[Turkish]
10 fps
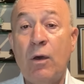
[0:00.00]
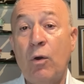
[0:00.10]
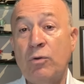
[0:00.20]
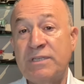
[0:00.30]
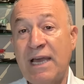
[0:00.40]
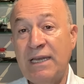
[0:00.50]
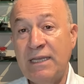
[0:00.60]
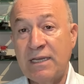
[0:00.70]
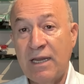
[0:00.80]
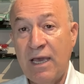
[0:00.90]

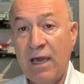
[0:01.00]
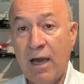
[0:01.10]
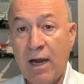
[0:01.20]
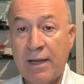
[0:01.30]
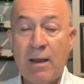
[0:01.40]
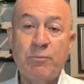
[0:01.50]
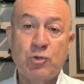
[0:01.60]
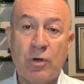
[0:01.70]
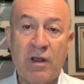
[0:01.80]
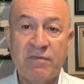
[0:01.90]
özellikle Arap
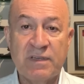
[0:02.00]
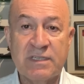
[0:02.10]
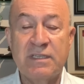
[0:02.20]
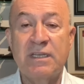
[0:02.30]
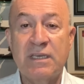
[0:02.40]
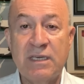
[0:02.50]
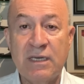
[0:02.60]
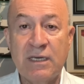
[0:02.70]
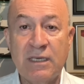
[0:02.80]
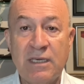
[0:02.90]

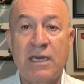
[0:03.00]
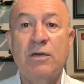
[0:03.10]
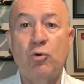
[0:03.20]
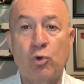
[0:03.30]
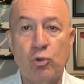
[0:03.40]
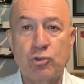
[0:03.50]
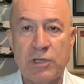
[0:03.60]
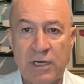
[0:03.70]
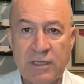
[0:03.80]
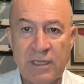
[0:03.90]
coğrafyasındaki yayın
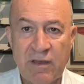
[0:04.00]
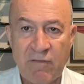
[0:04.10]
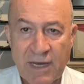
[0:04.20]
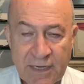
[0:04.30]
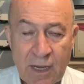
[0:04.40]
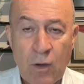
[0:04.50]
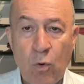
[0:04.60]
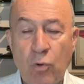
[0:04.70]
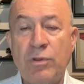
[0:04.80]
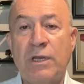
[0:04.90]
kuruluşlarında da var.
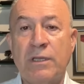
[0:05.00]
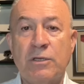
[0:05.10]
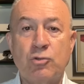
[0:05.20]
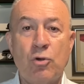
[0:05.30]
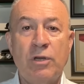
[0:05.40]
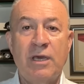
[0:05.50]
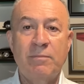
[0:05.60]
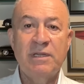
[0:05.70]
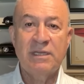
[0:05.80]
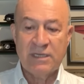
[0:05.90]
Onları da
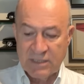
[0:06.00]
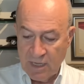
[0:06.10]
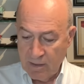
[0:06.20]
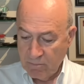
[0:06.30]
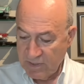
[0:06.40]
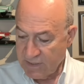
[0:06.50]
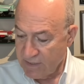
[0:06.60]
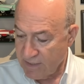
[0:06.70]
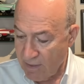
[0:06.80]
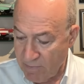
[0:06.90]
söyleyebiliriz. Biz
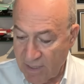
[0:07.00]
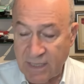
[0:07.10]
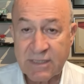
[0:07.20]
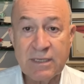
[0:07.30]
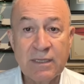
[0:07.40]
size biraz